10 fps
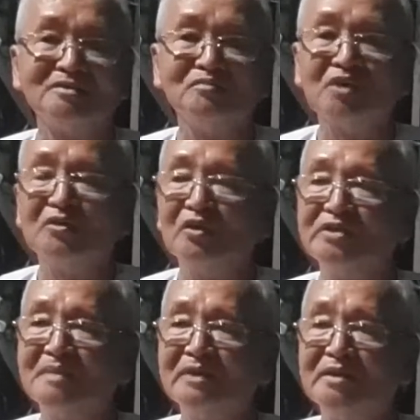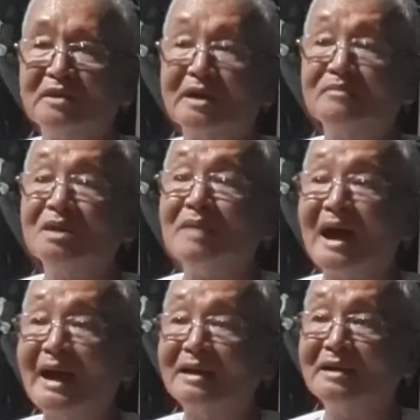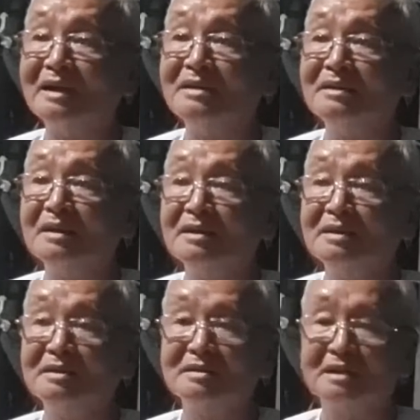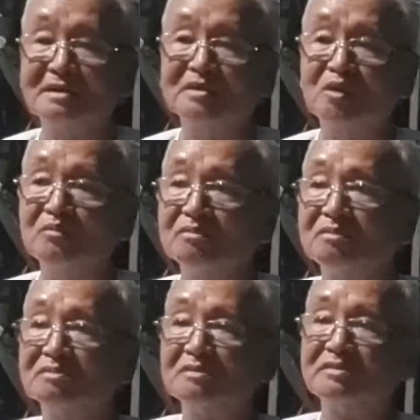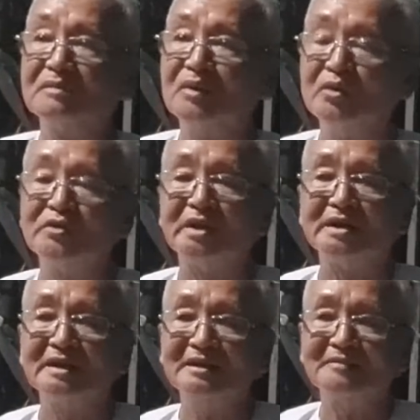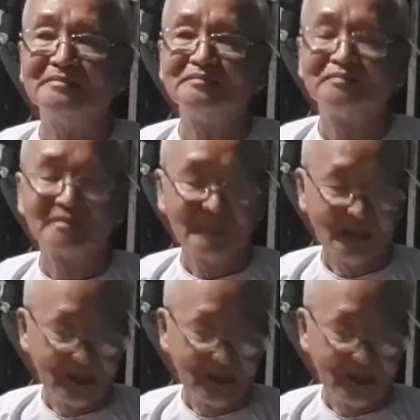chúng tôi nói thêm cái điều đăng cấm thứ ba nữa để để để kết thúc buổi nói chuyện này đó yeah. Dạ